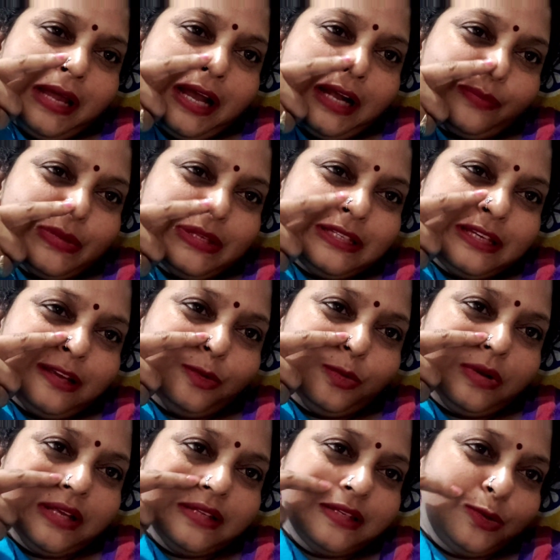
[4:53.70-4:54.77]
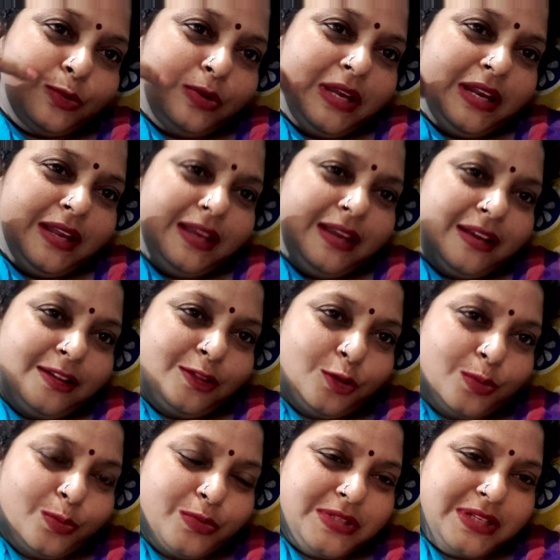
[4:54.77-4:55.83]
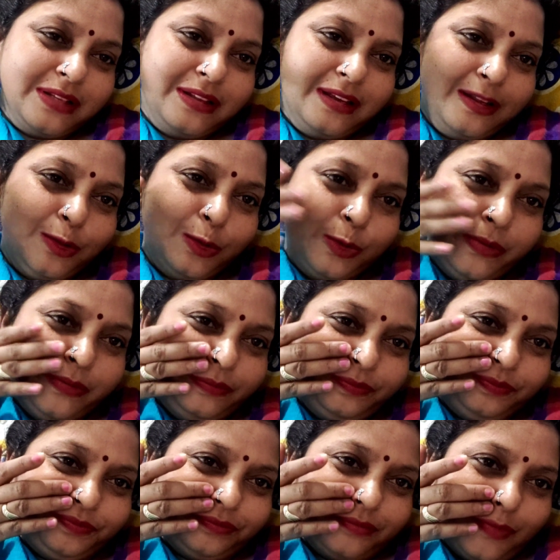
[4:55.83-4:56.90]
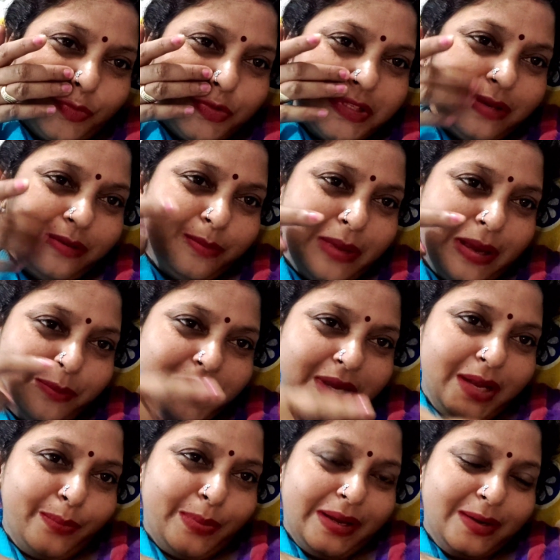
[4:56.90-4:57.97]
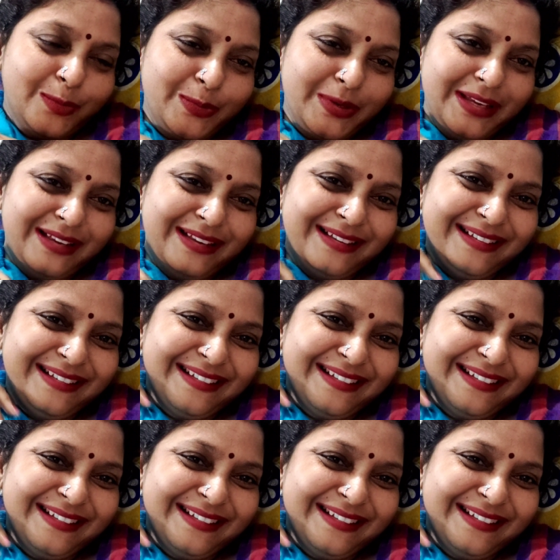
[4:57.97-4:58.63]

नाक में छेद होना ज़रूरी नहीं है तो मुझे दे दो मुझे मैं भी एक पहनूंगी